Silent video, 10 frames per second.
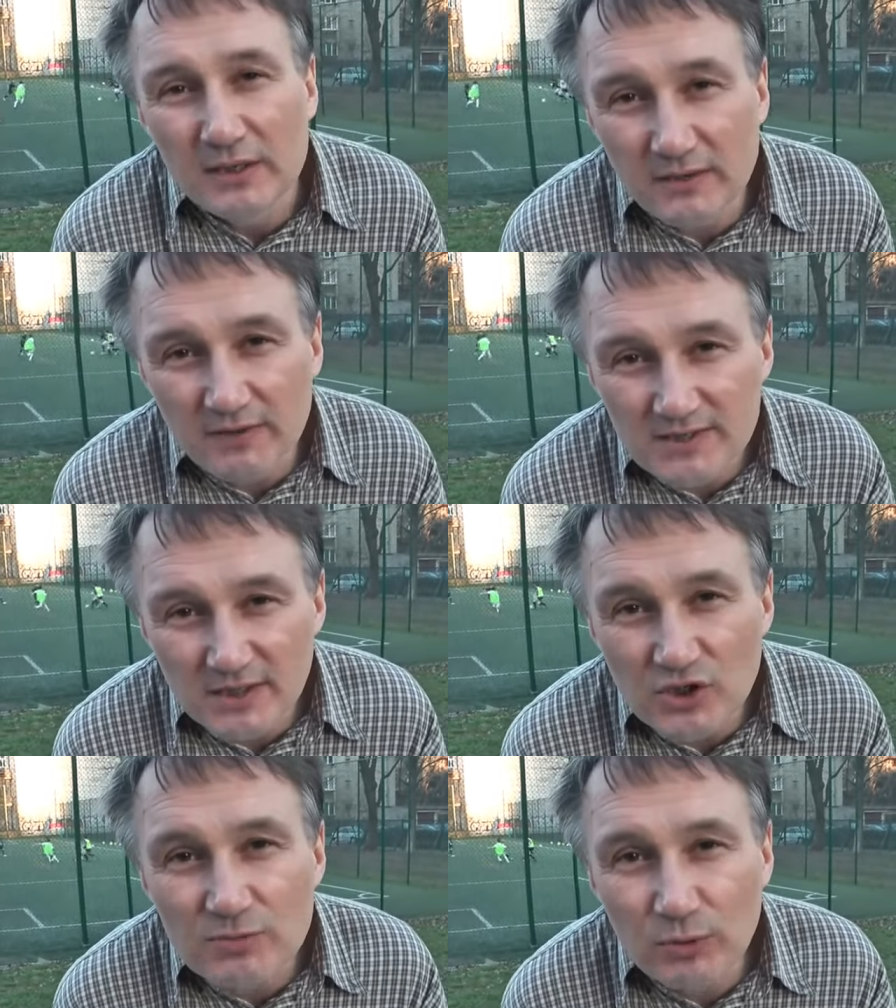nie
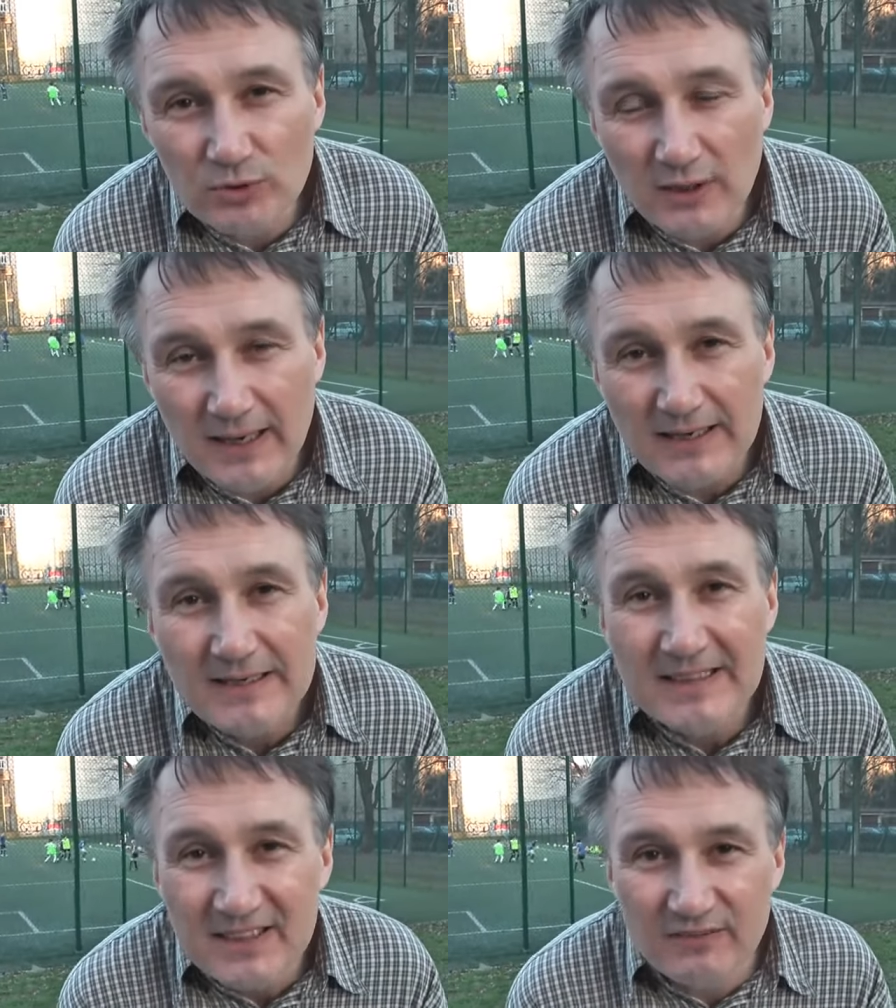więcej niż
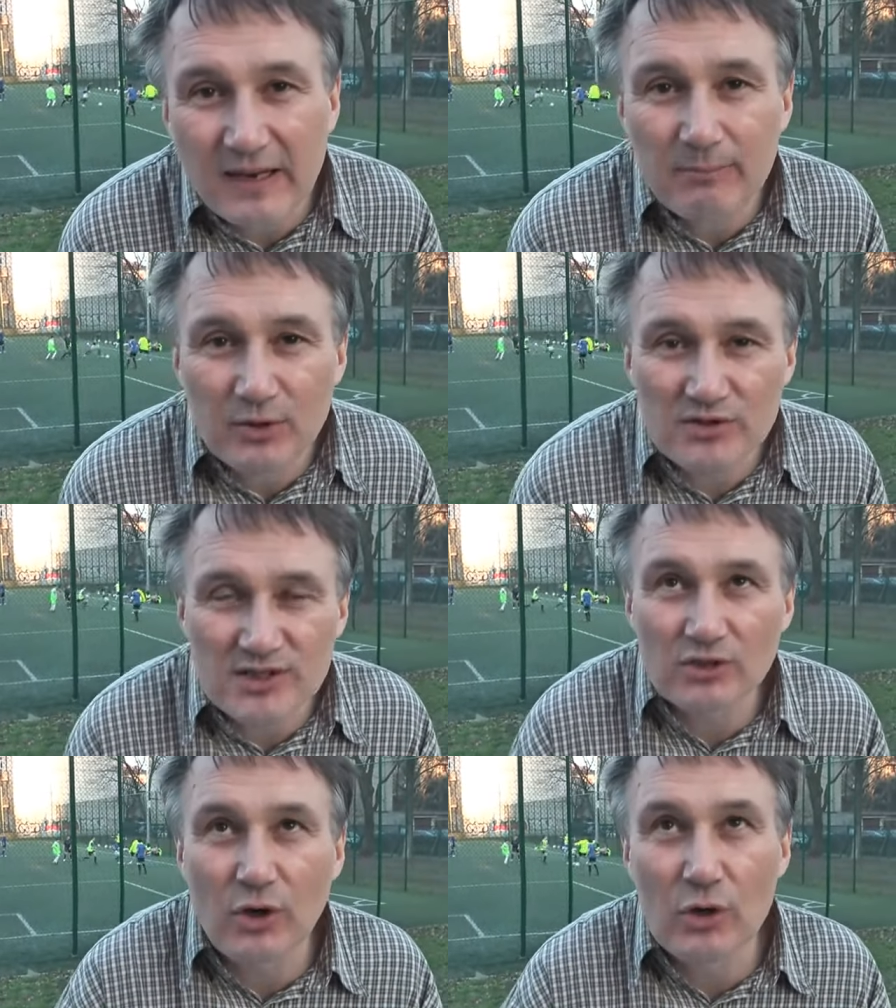
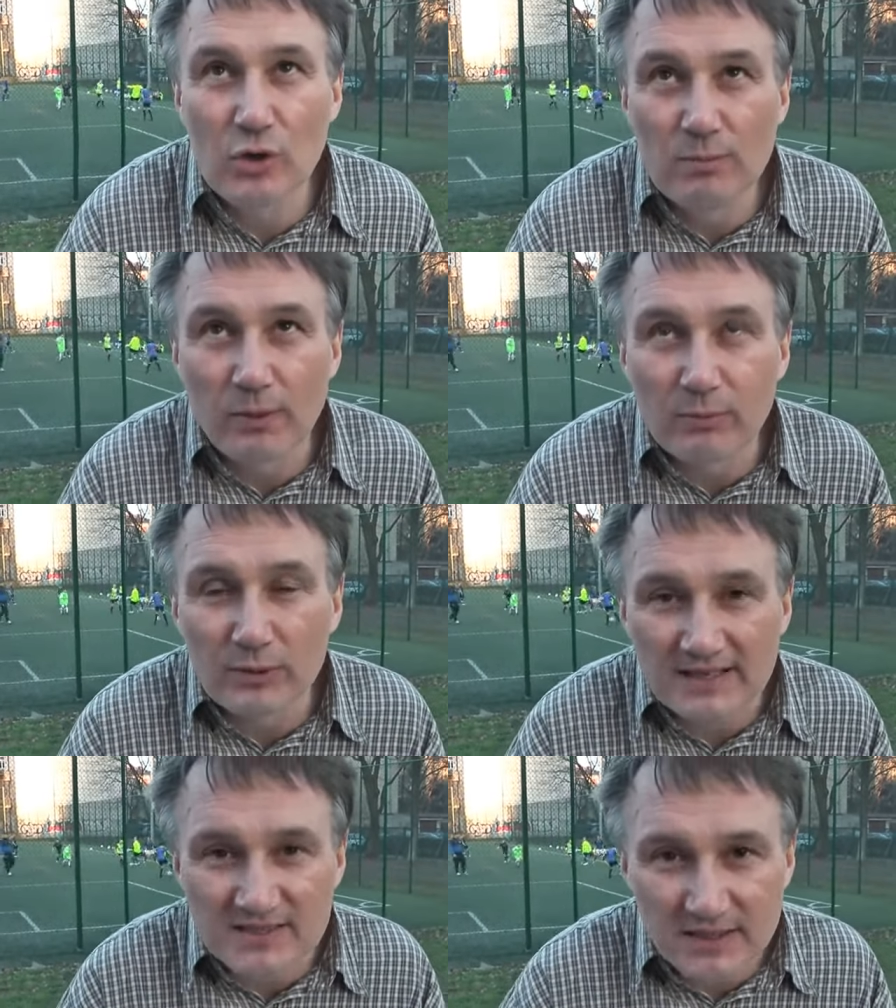1,5-2% ogółu
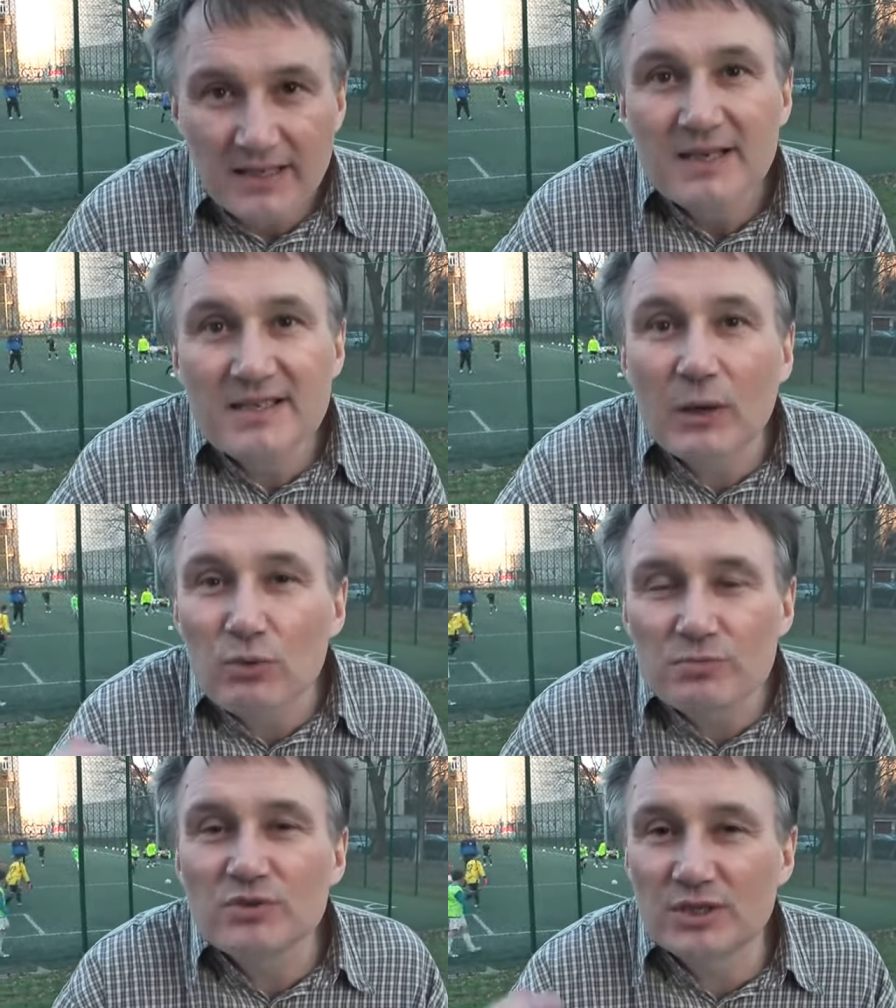populacji.
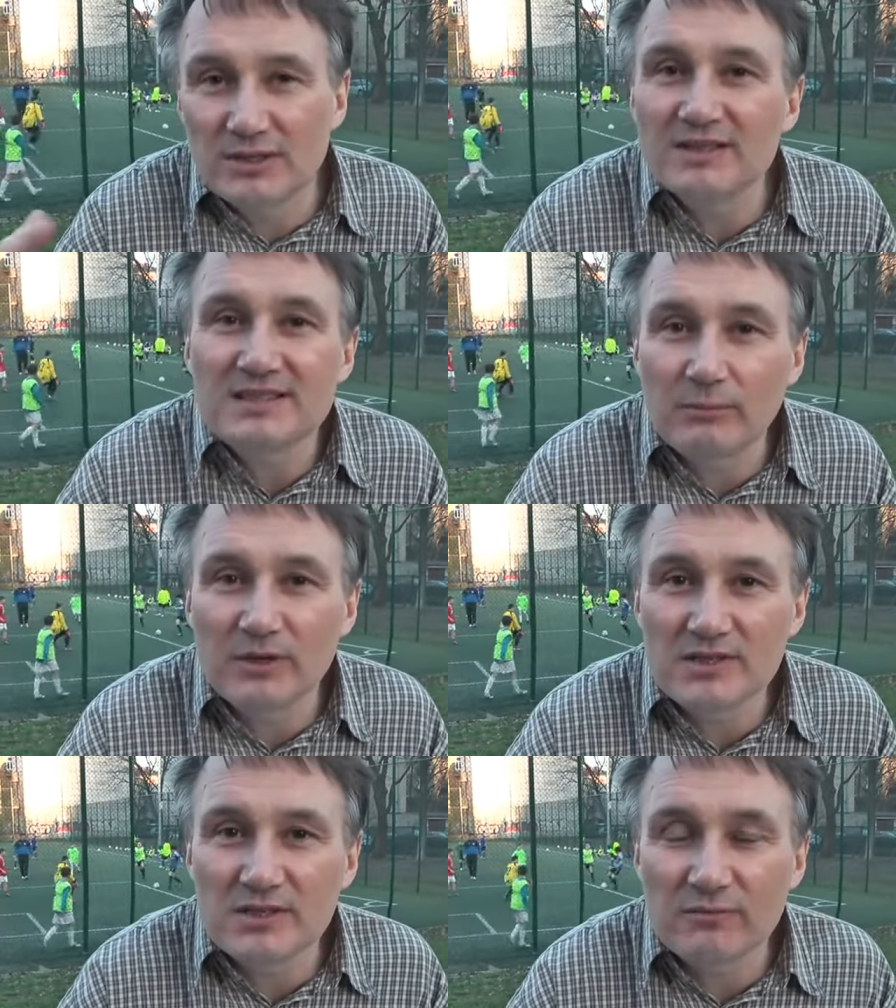Załóżmy, że tyle samo
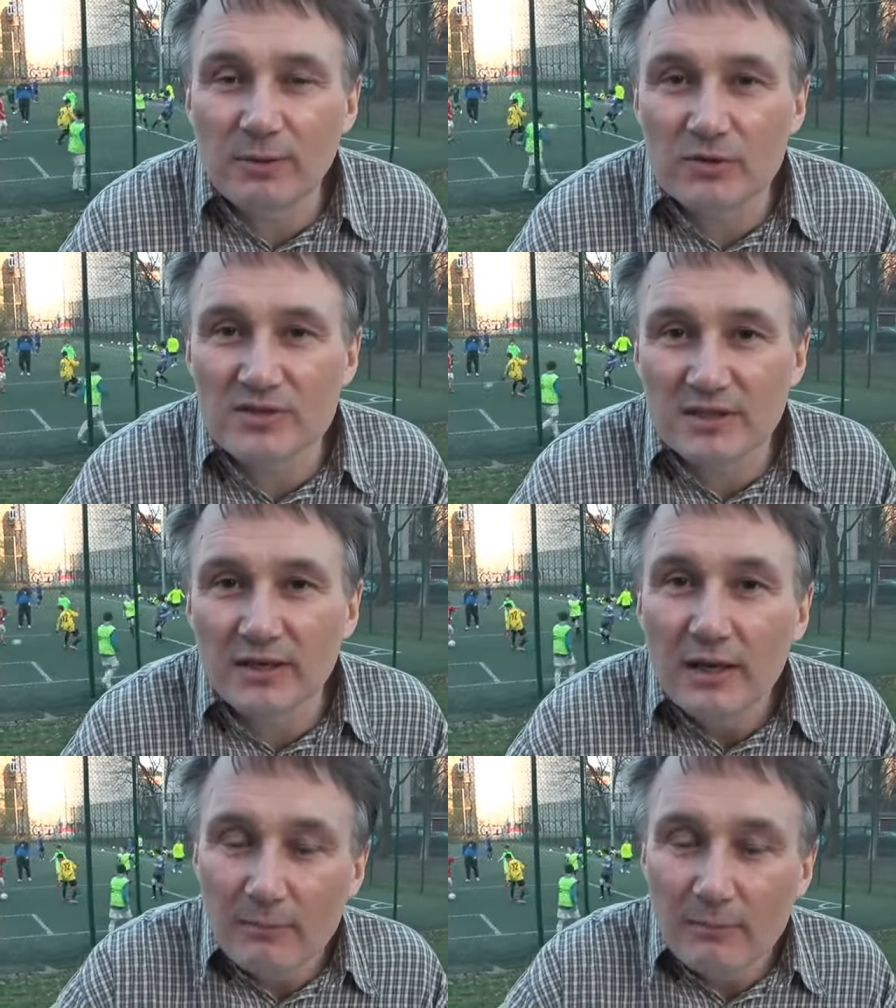jest ich w Polsce.